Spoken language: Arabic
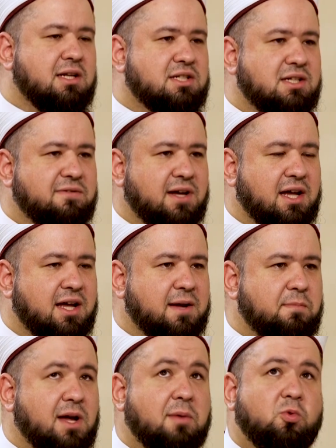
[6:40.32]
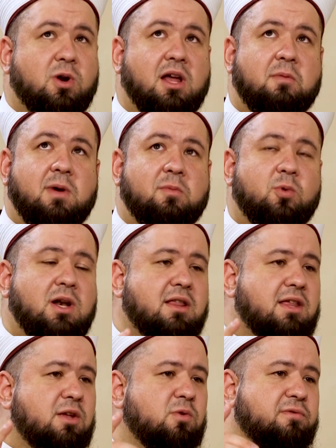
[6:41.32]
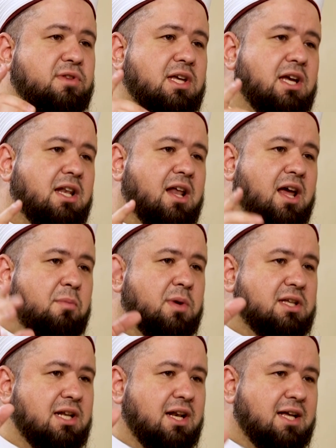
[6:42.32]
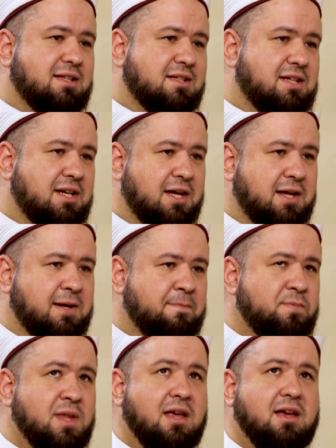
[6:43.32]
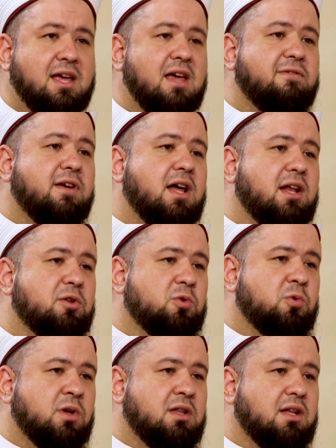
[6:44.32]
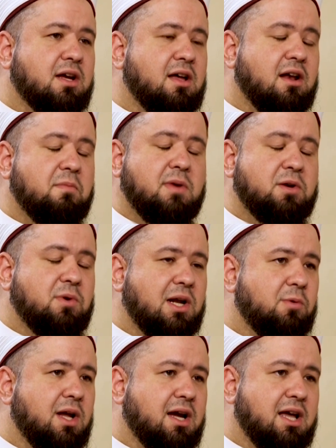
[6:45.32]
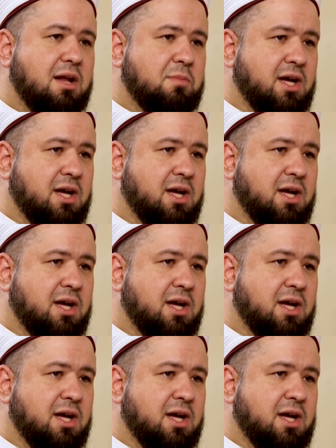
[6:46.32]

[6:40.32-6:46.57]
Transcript: الشفاه بابك الباب الذي يفضي إلى رحمة لا تتناهى كيف لا ندعو عندك ربا ولولاك لم